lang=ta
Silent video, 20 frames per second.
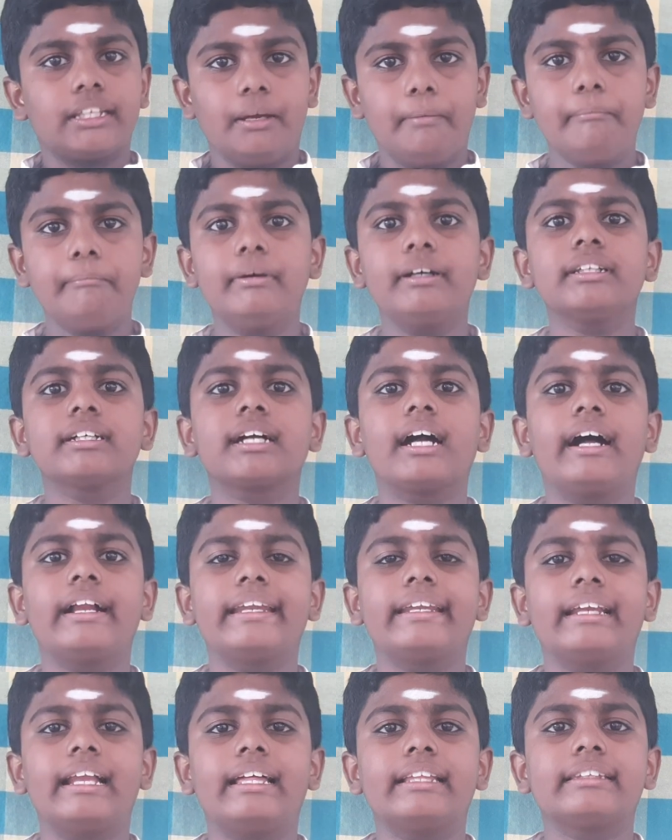எண்பது
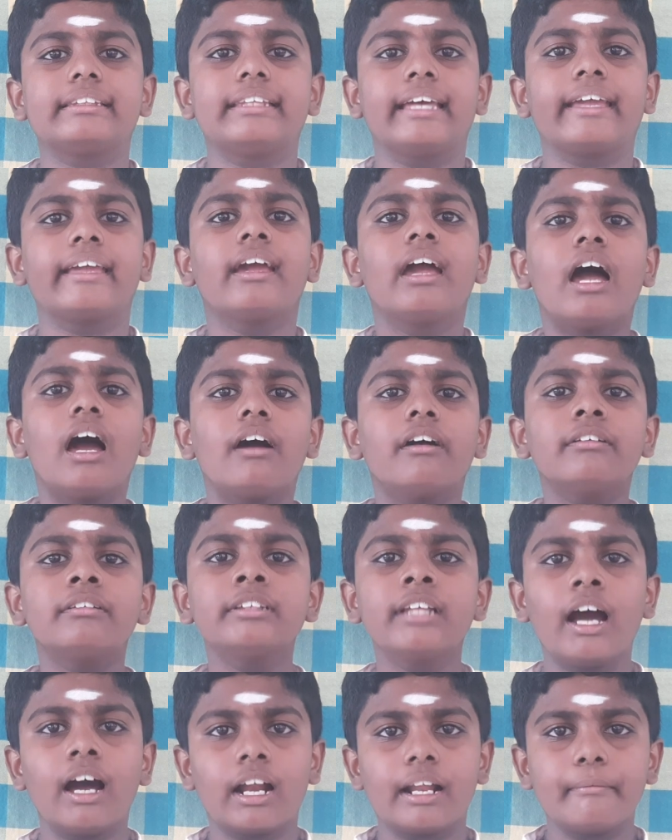காணிலத்தை
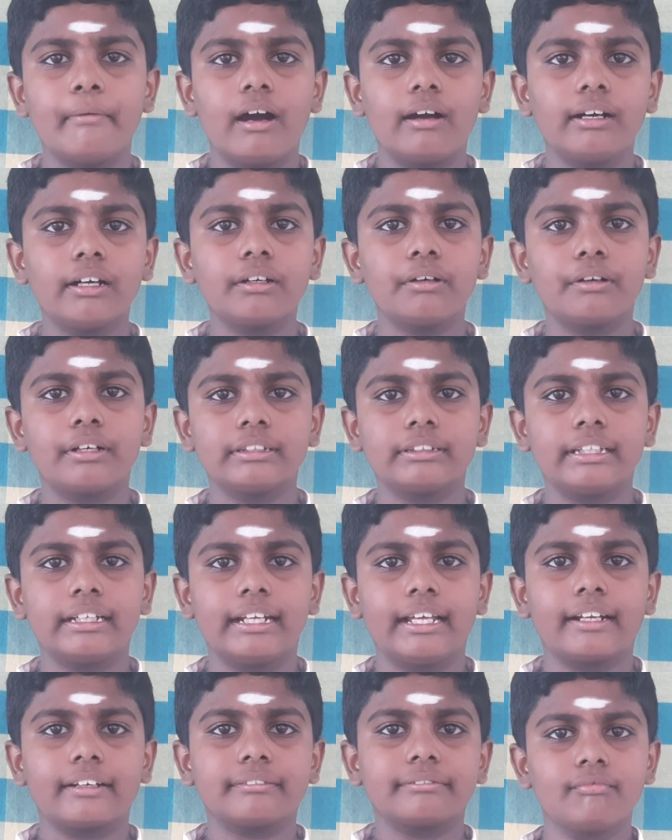தியானமாக
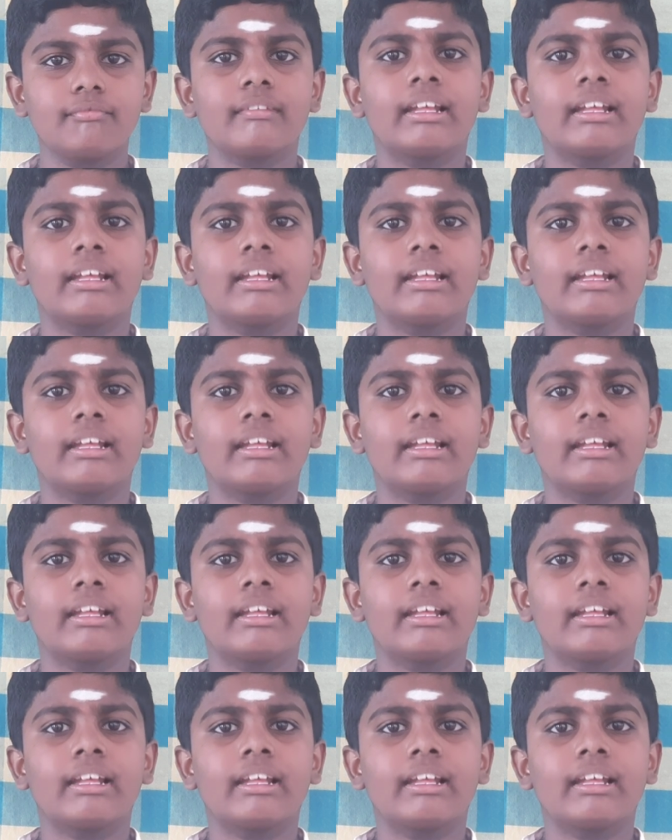கொடுத்தனர்